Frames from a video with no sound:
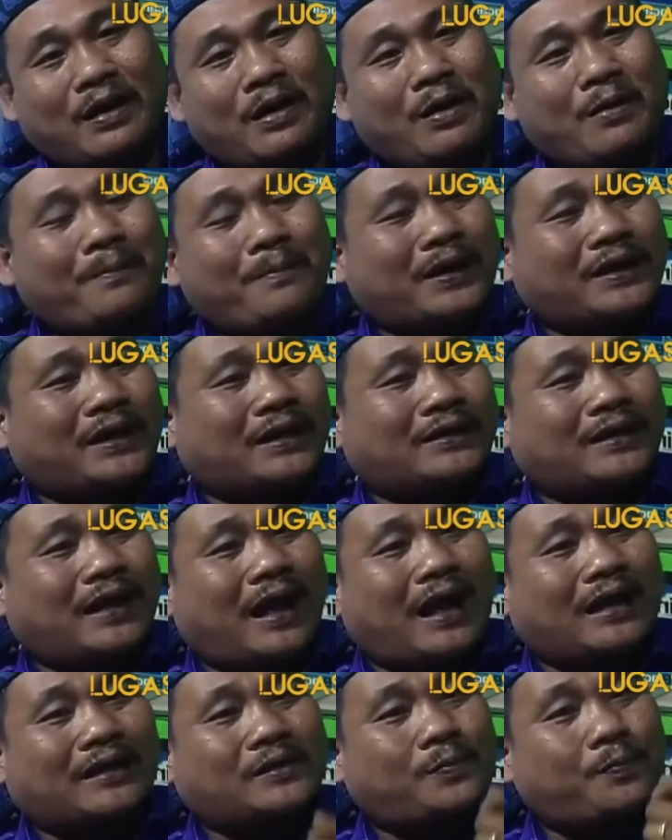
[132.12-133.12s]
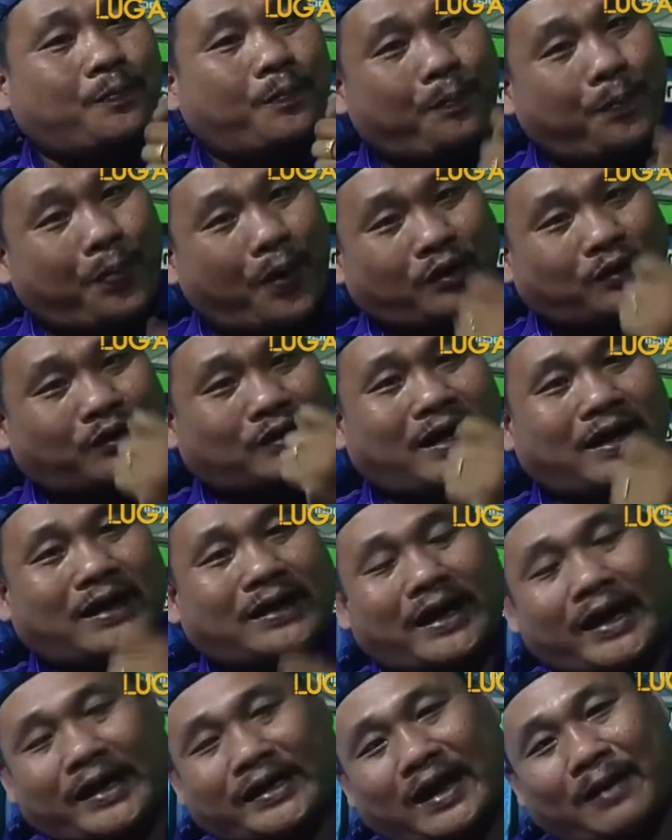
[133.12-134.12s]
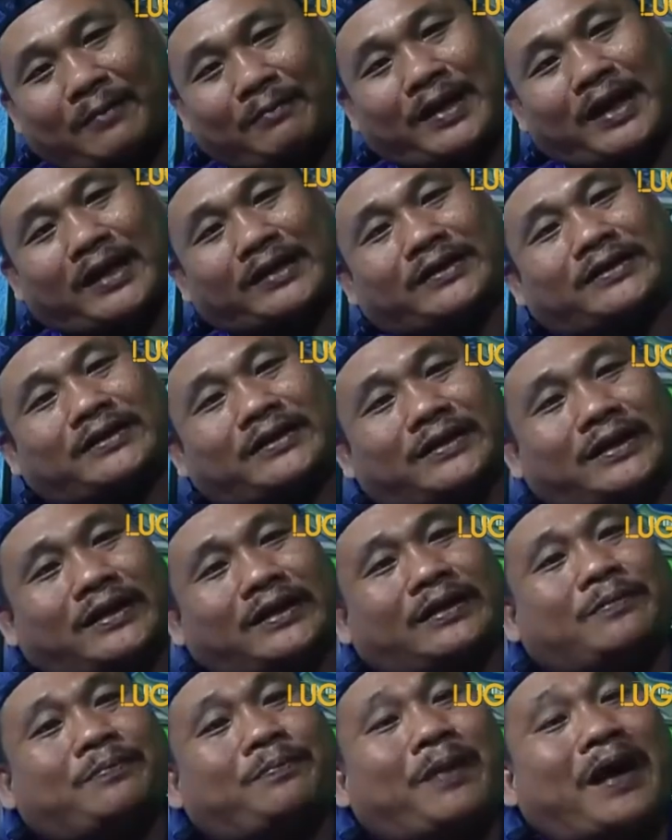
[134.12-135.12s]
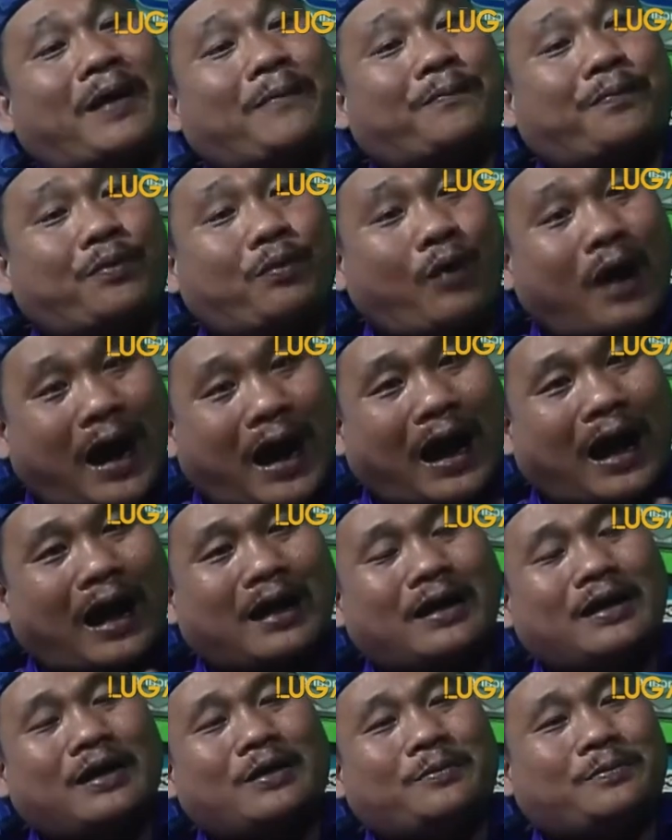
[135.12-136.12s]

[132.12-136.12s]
pada saat PON yang ke-16 di Papua.